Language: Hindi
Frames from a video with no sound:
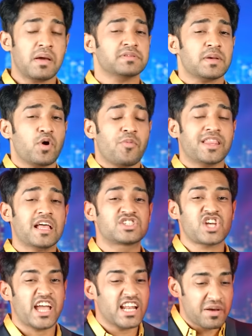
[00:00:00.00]
हम सबको पता है
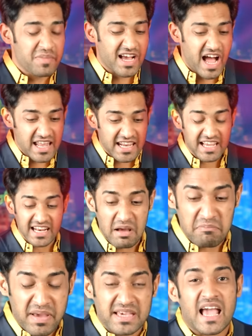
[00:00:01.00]
चाइना में खाने के
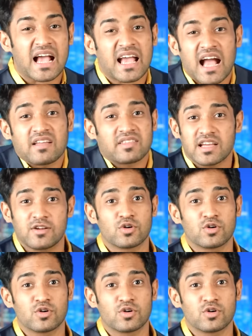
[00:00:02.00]
नाम पे क्या क्या खाते हैं